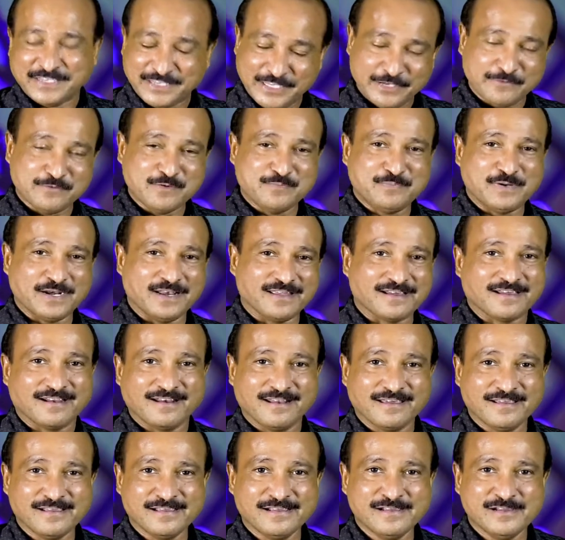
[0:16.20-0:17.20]
தெய்வ
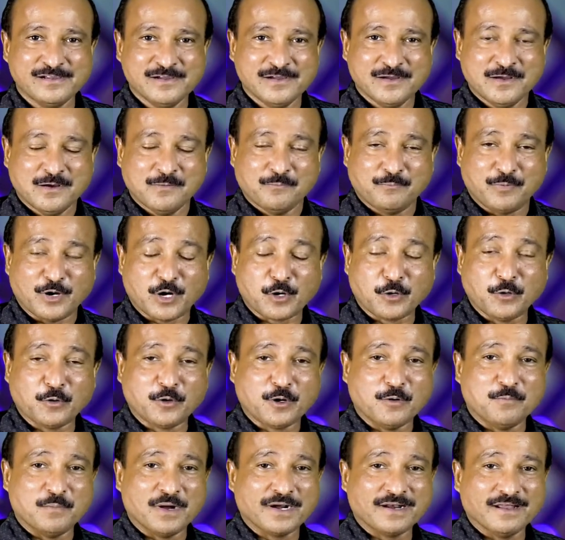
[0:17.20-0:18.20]
பிள்ளைகளே
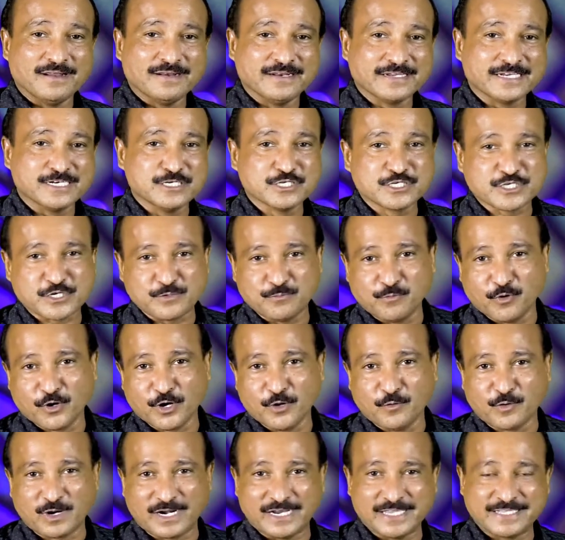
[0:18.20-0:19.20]
பரலோகமான நிகழ்ச்சி
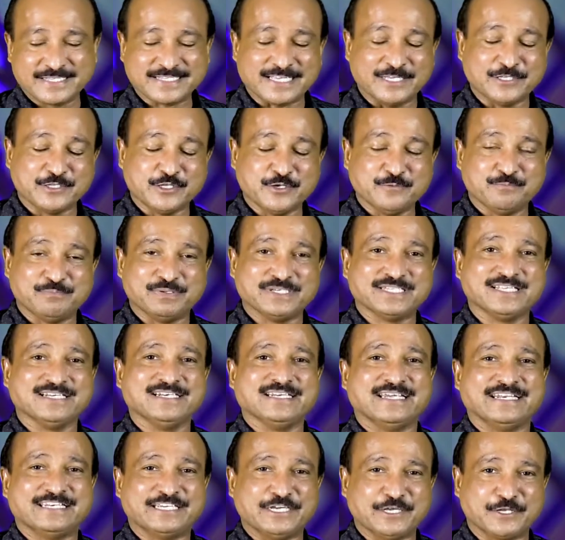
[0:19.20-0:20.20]
மூலம் உங்களை
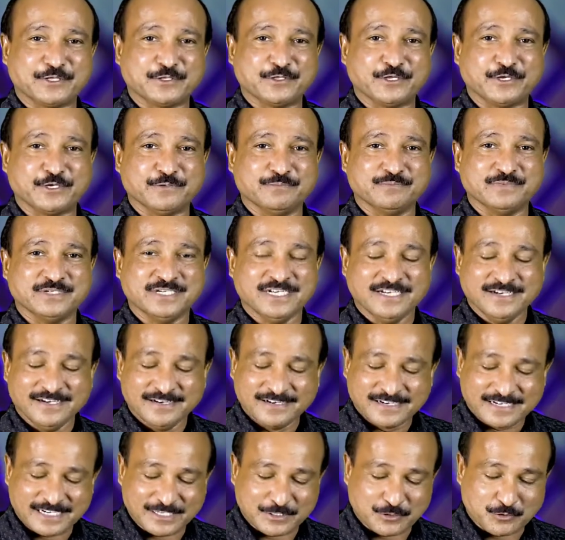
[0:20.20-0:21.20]
சந்திப்பதில் என் இருதயம்
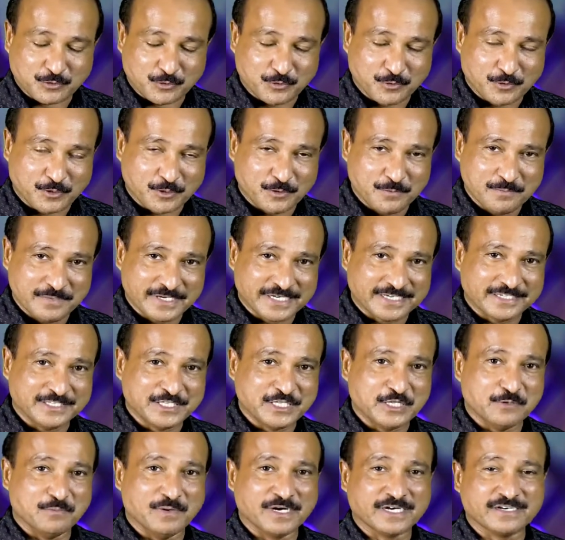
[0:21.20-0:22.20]
கத்தருக்குள்
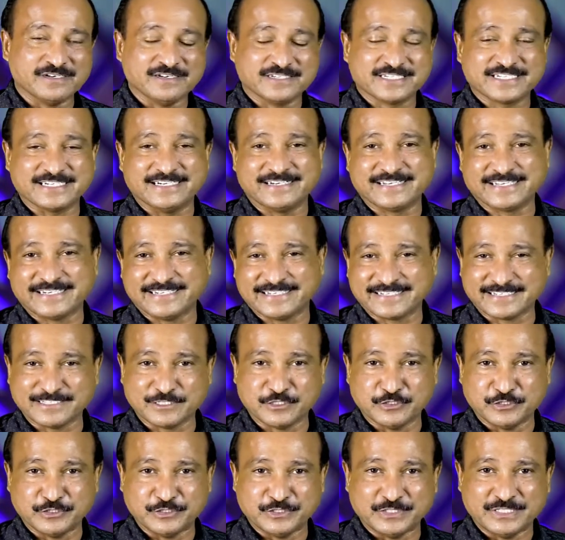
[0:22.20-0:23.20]
மிகுந்த மகிழ்ச்சி
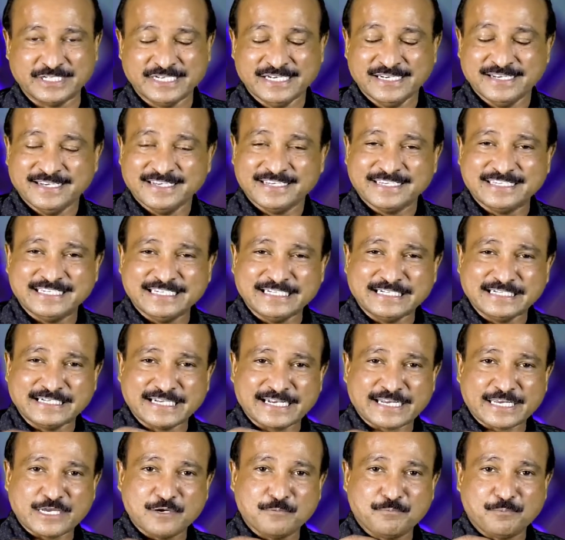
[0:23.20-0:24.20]
அடைகிறது
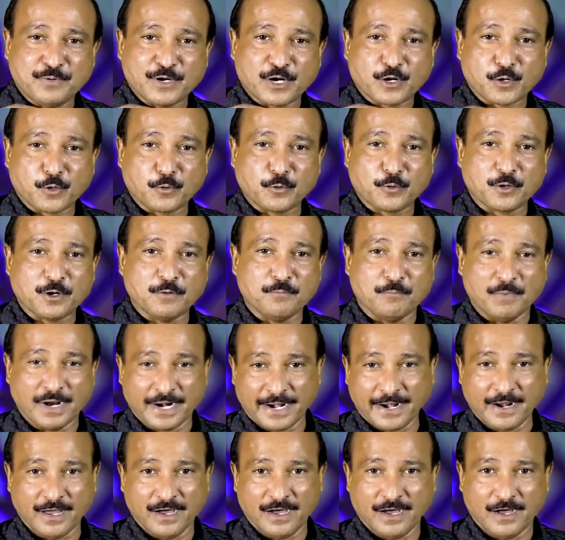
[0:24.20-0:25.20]
இன்றைய பரலோகம்
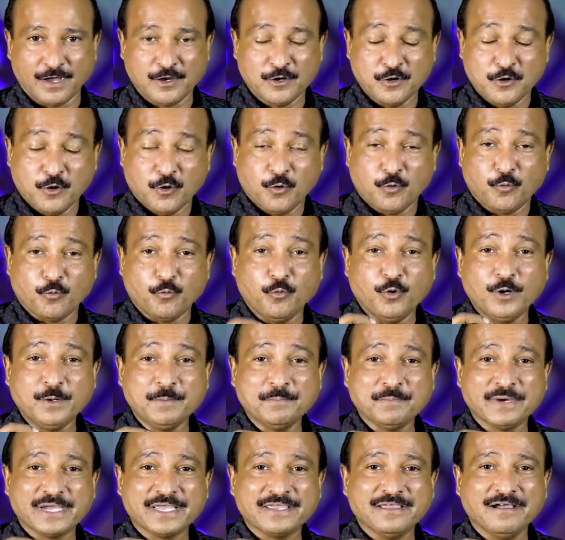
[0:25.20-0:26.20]
மன்னா
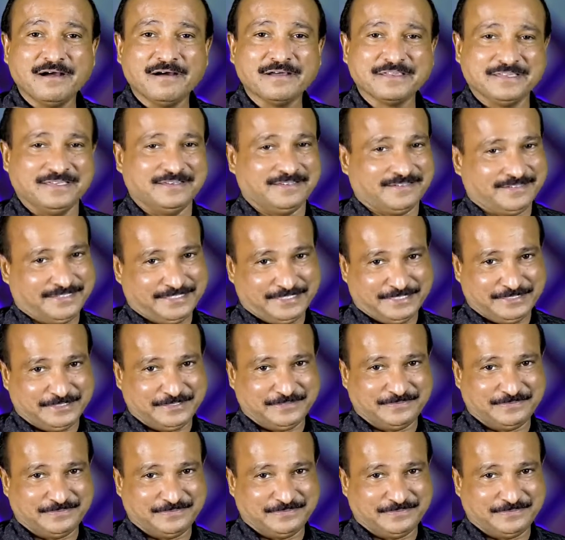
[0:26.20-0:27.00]
உண்மையாயிரு